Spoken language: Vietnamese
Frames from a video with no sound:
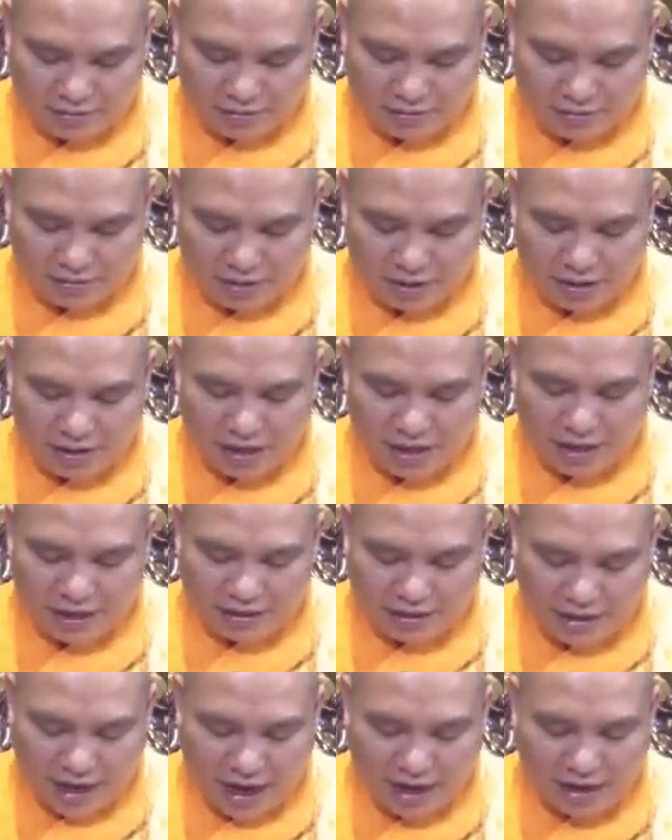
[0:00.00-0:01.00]
những ngày
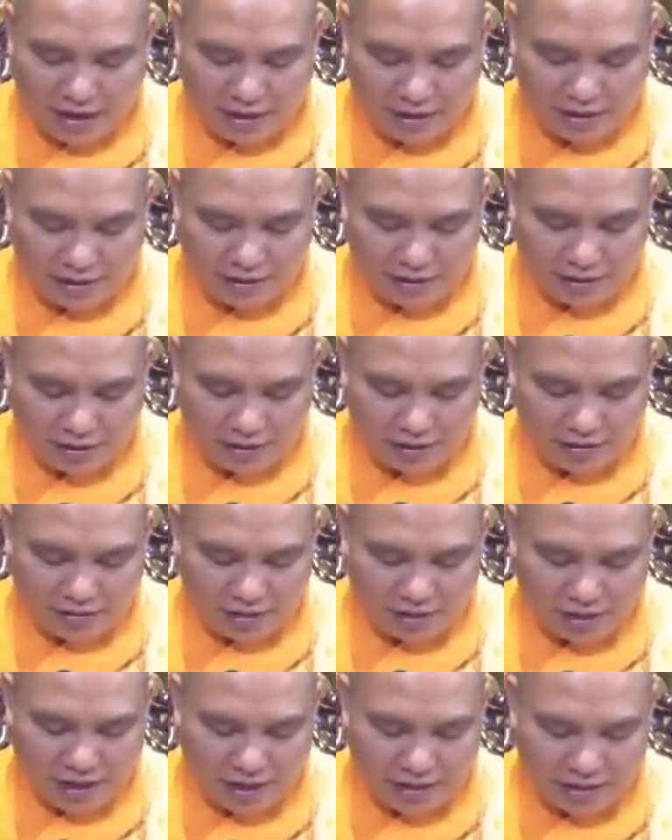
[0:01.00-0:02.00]
trai thì
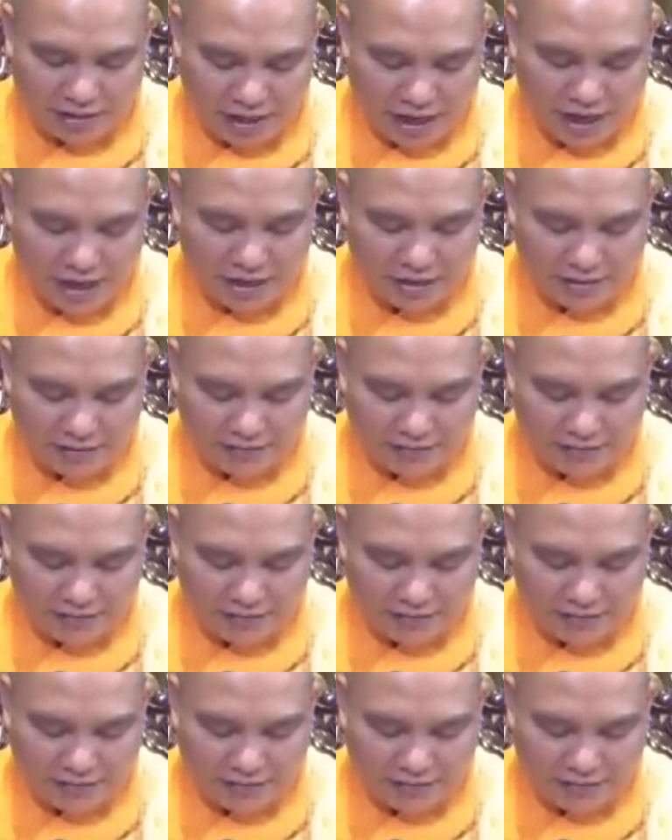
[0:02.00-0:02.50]
con ăn chay